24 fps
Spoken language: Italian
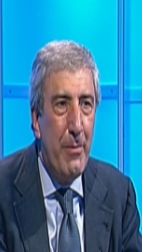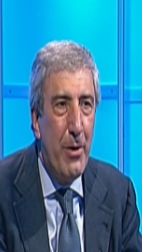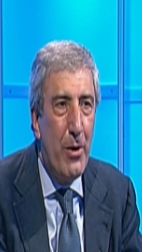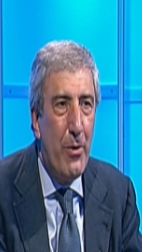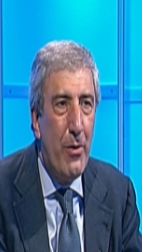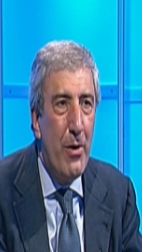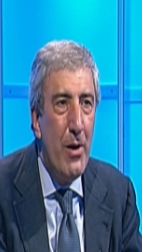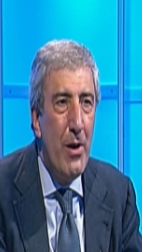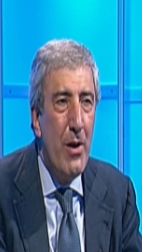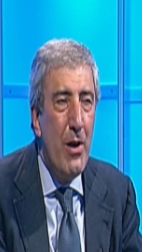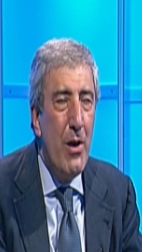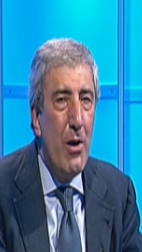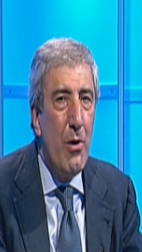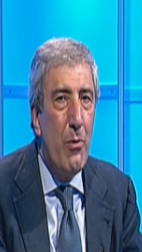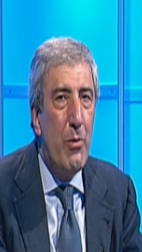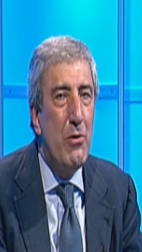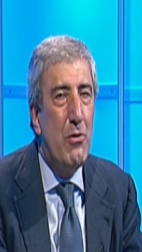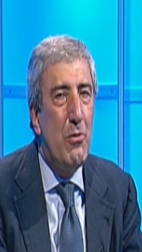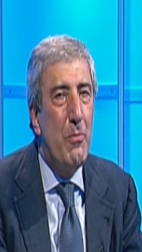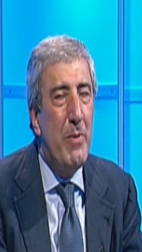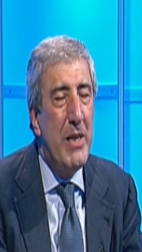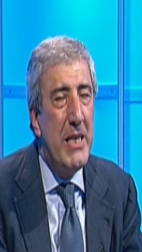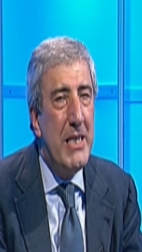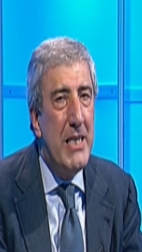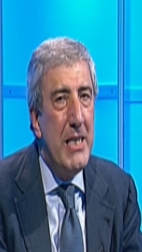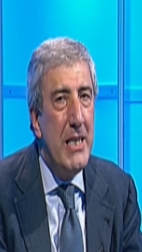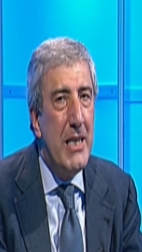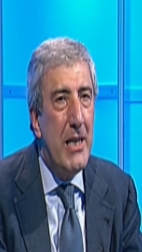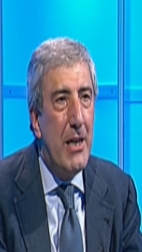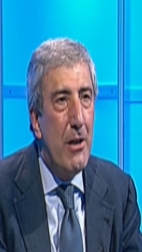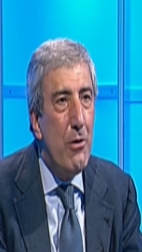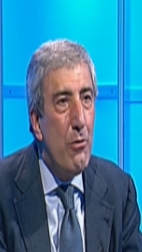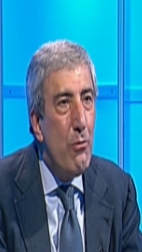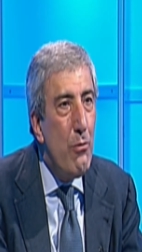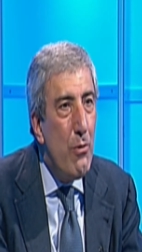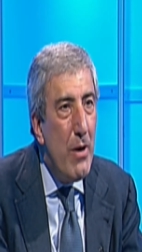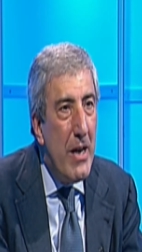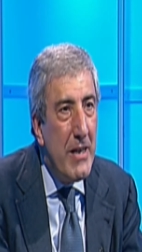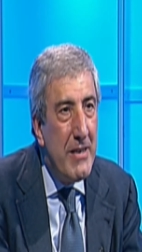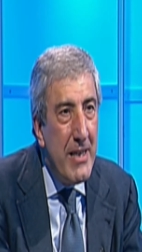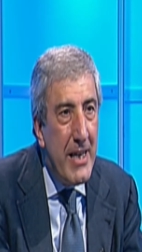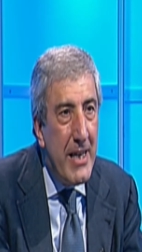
però questo per dire che nulla si